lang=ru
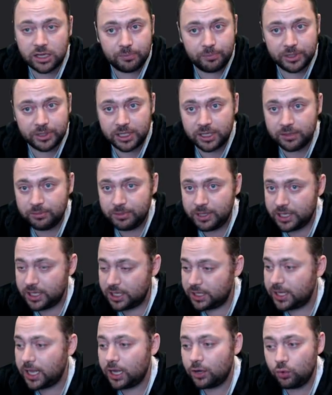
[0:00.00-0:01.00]
Потребление,
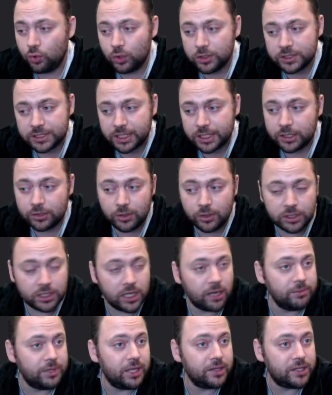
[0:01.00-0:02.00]
да, конское, но это
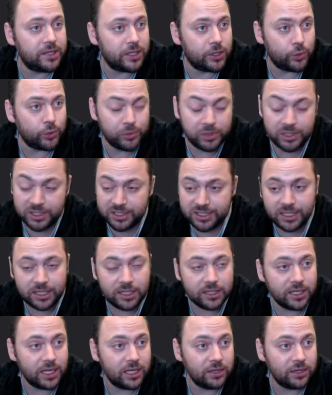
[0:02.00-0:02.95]
отдатированное дело, да.